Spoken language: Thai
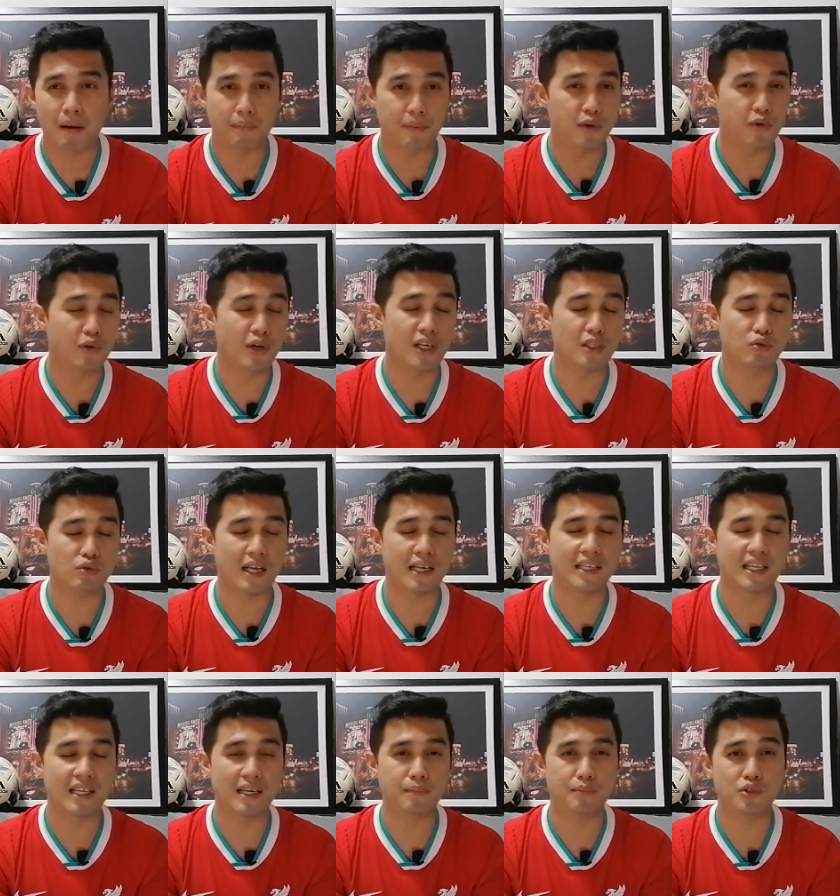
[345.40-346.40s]
มาพิวให้ทุก
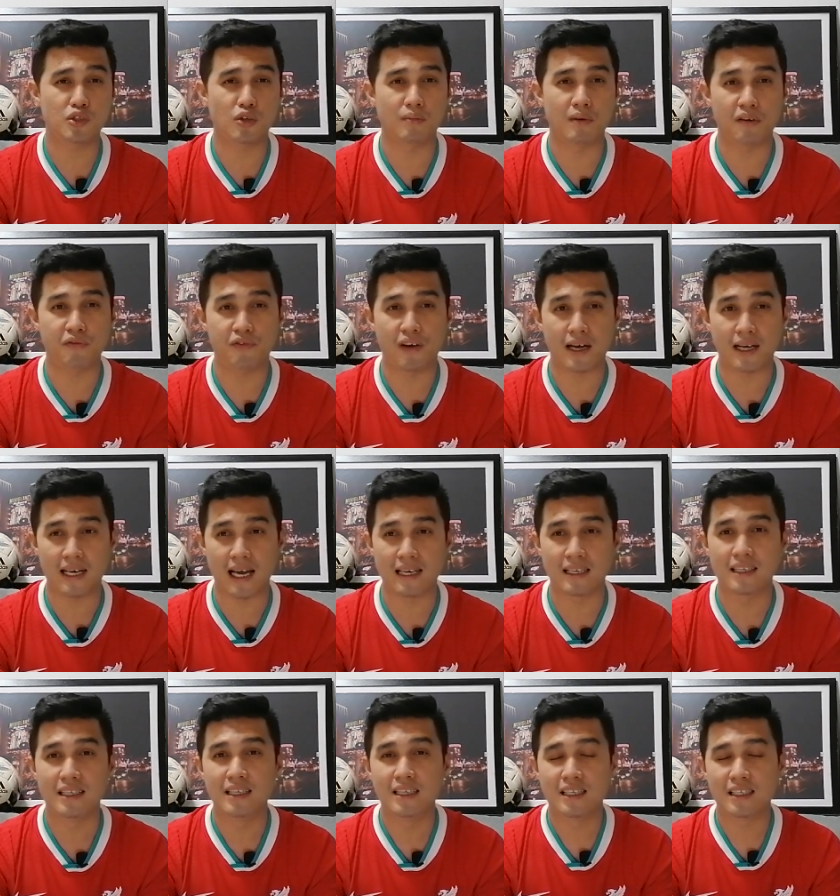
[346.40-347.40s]
ท่านได้รับชมรับฟังกั
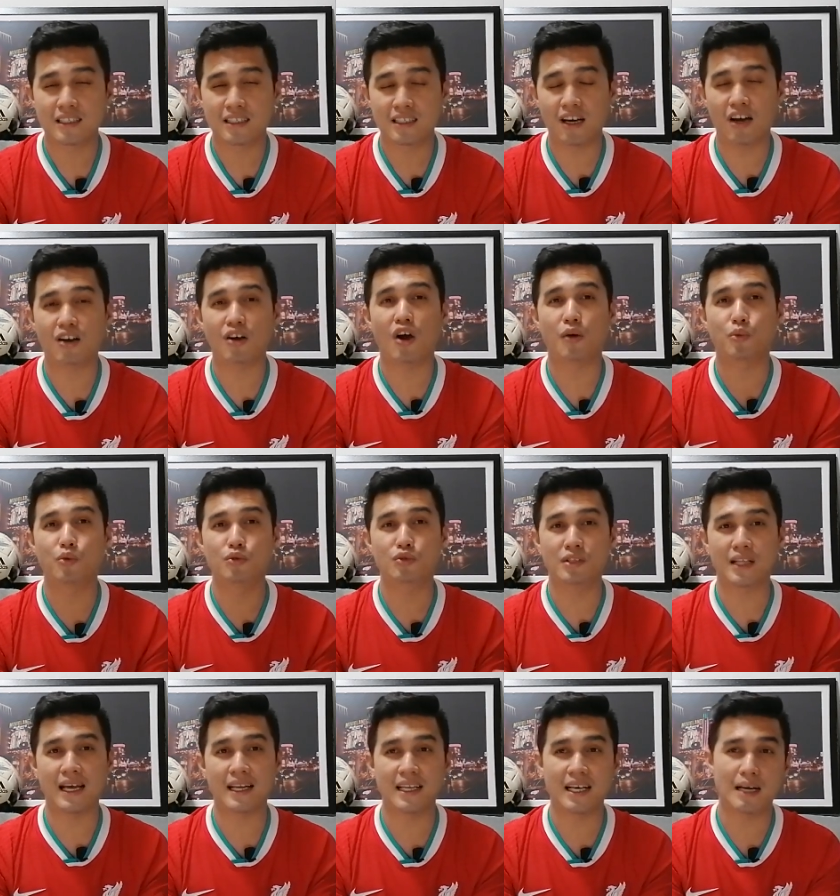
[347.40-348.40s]
น ก็ขอบคุณ
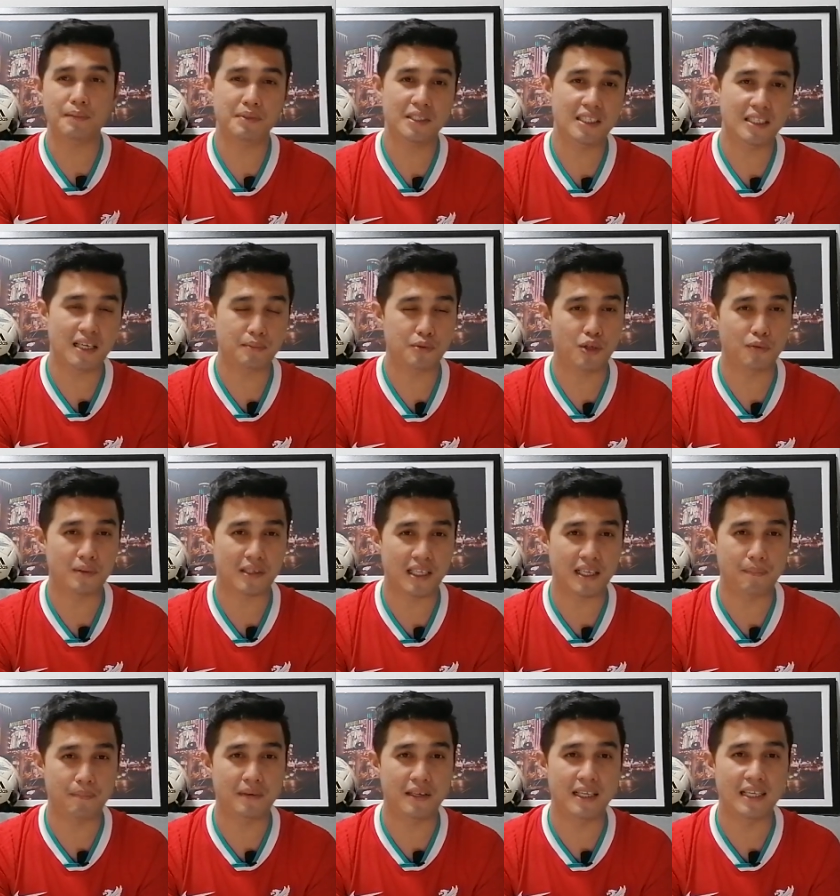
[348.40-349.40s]
ทุกท่านนะครับที่รับชม
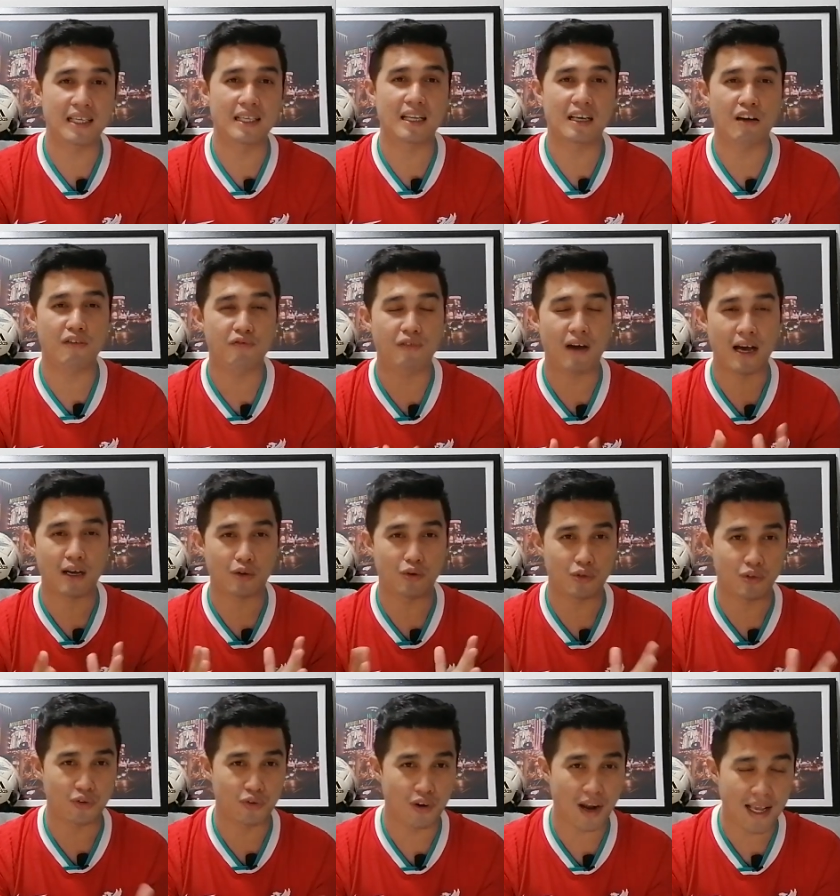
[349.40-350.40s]
คลิปนี้ แล้วก็ฝาก
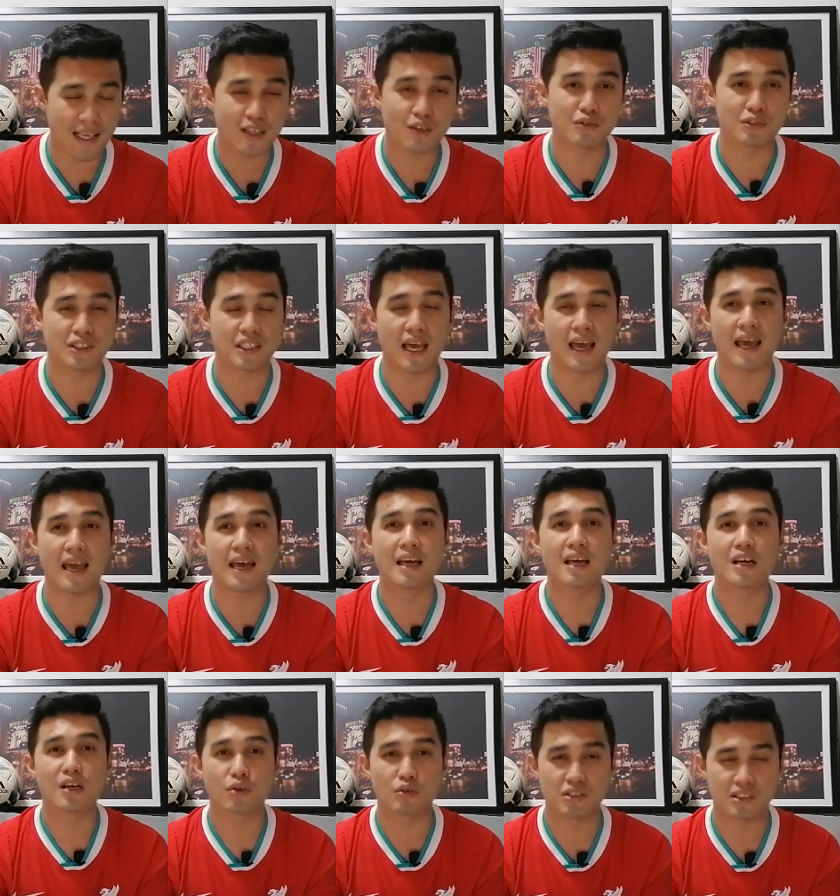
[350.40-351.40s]
กดไลค์กดแชร์
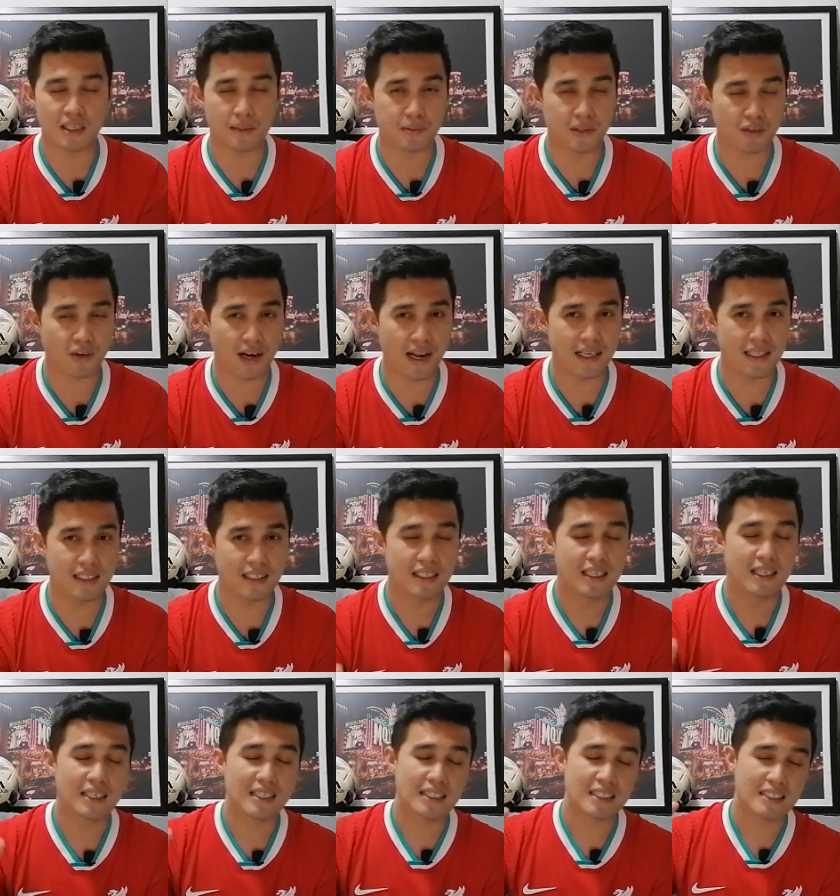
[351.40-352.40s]
กด Subscribe
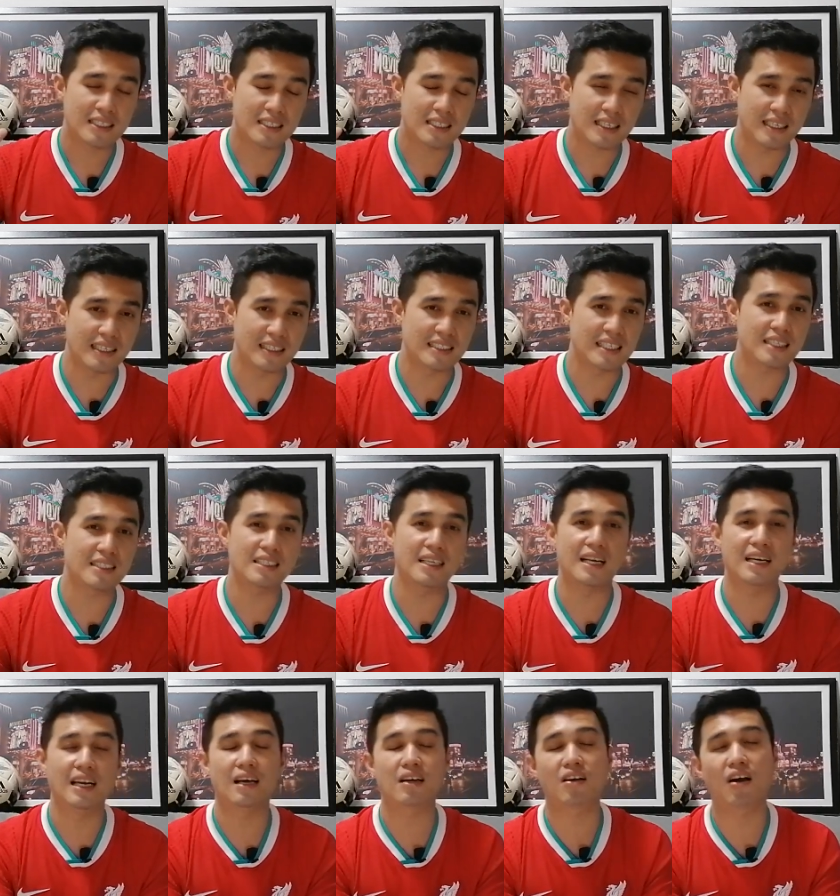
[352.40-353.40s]
กระดิ่งแจ้งเตื
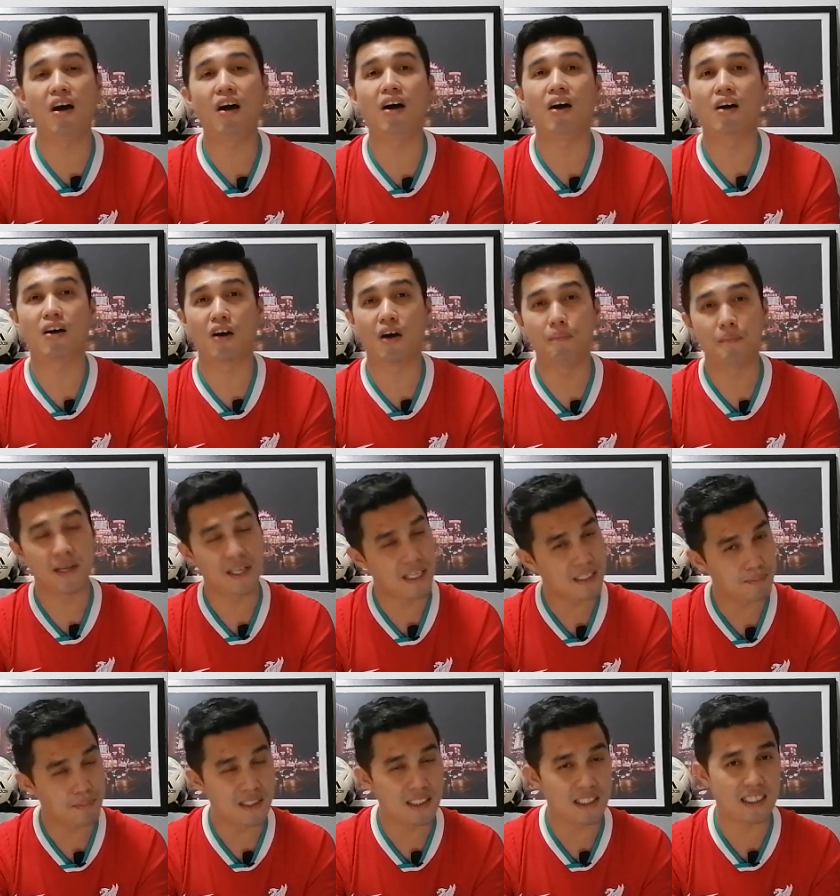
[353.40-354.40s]
อนแล้วก็คอมเมนต์
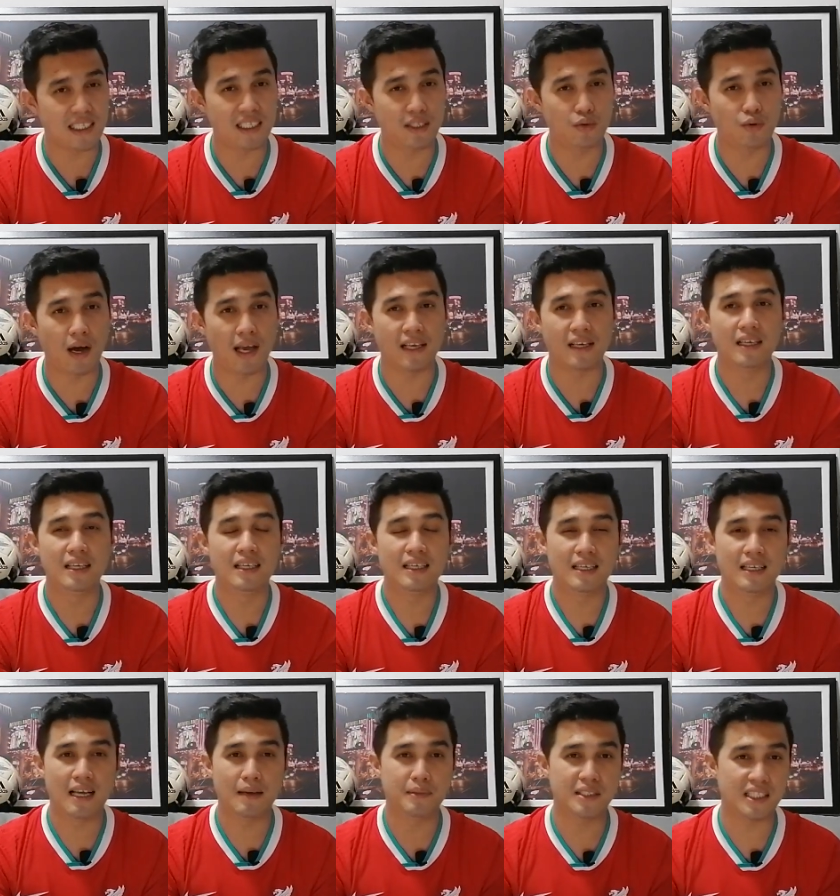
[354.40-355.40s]
แอดมินเจกี้ด้วย
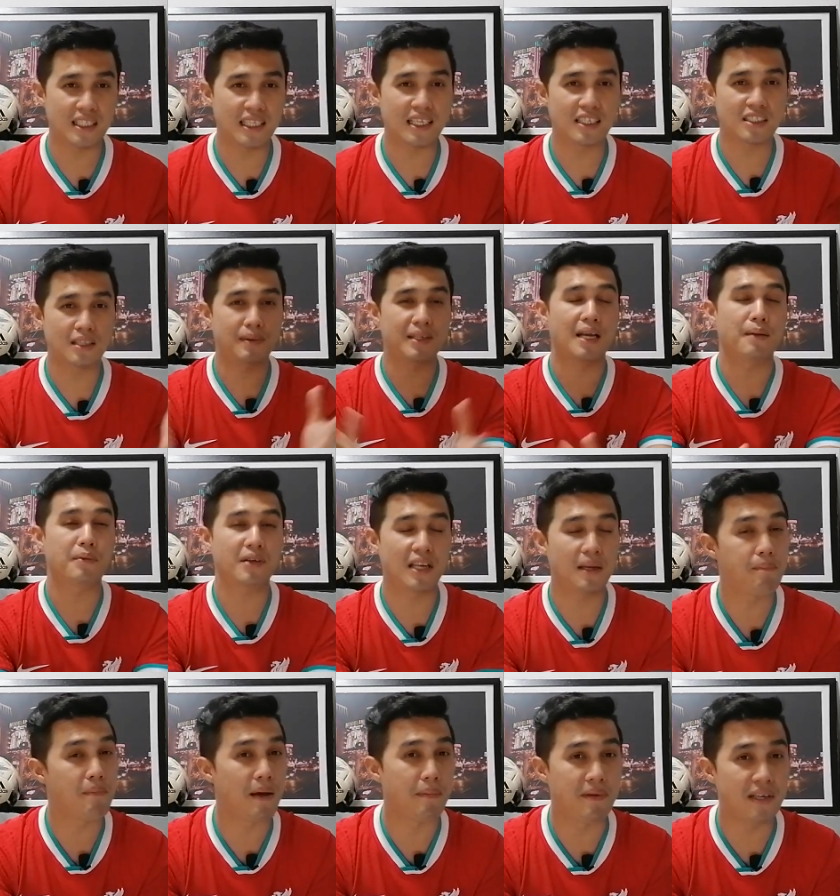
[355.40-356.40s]
และมินเจกี้ก็จะมาทำค
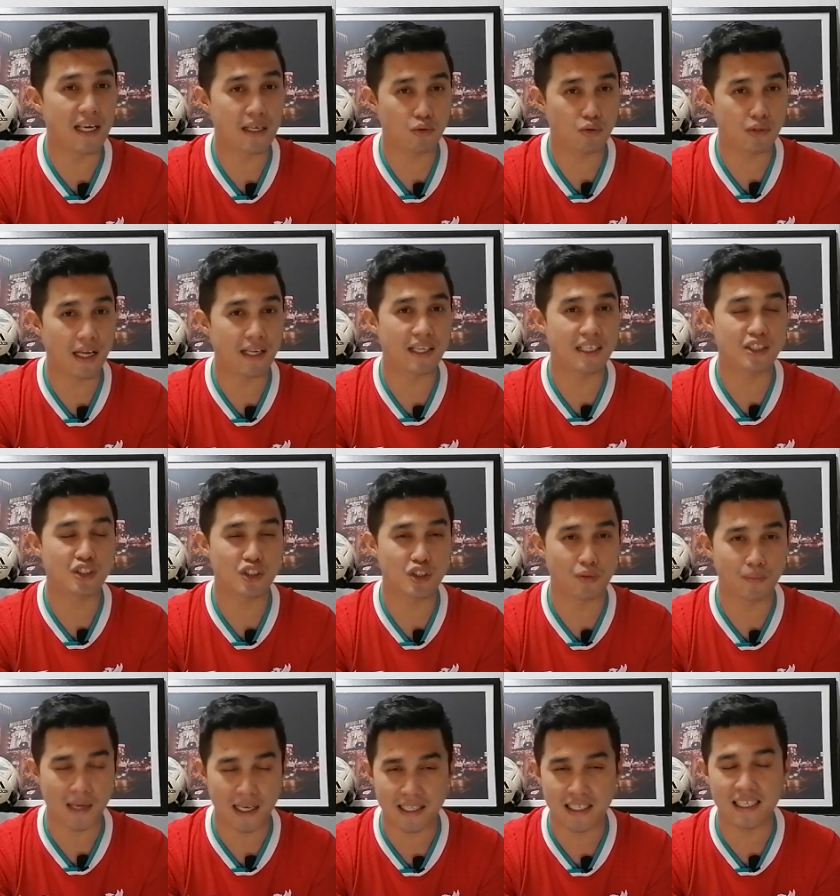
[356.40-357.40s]
ลิปแบบนี้ให้ทุกท่านได้
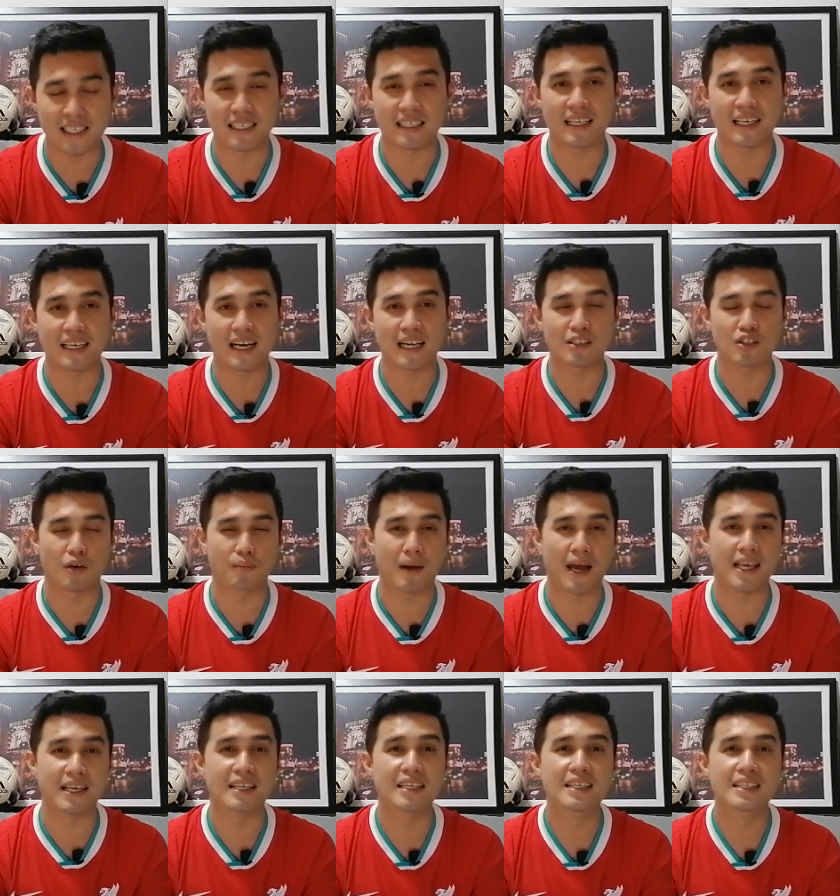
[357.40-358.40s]
ชมกันอีกในครั้งต่อไป